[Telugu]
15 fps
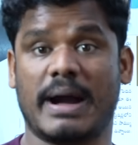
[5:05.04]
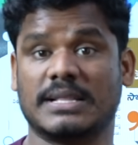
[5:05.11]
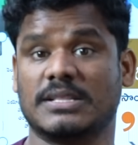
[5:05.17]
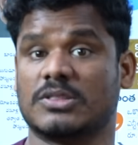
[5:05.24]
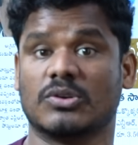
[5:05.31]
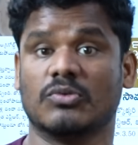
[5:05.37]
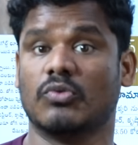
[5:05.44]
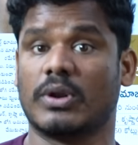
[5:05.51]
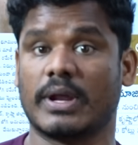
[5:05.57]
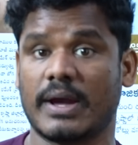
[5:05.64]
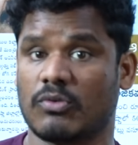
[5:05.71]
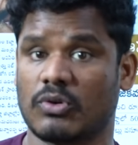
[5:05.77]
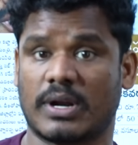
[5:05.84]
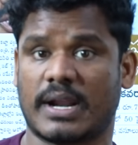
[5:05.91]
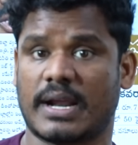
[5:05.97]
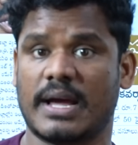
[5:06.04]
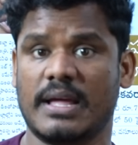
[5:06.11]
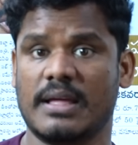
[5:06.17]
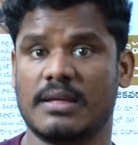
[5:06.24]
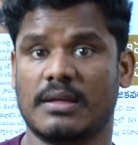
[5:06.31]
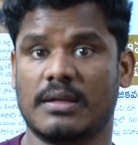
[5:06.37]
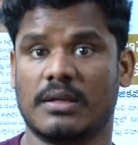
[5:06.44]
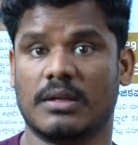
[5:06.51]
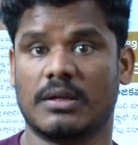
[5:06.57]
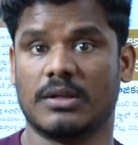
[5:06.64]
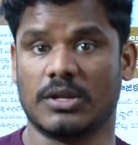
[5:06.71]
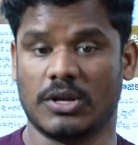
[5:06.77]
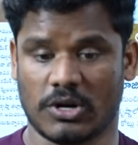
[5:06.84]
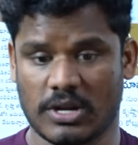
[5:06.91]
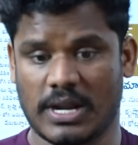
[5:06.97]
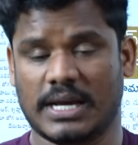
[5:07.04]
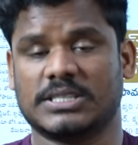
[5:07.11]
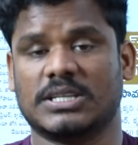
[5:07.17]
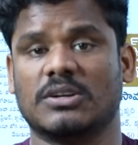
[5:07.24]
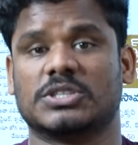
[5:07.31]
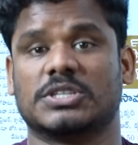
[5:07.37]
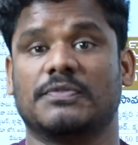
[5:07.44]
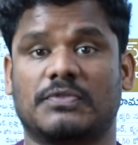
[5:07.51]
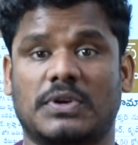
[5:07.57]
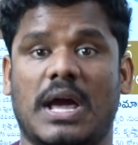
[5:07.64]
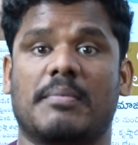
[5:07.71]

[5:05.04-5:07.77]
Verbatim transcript: బాధ్యతలు ఊరికే ఉండరుగా ఏడు లక్షలు షిఫ్ట్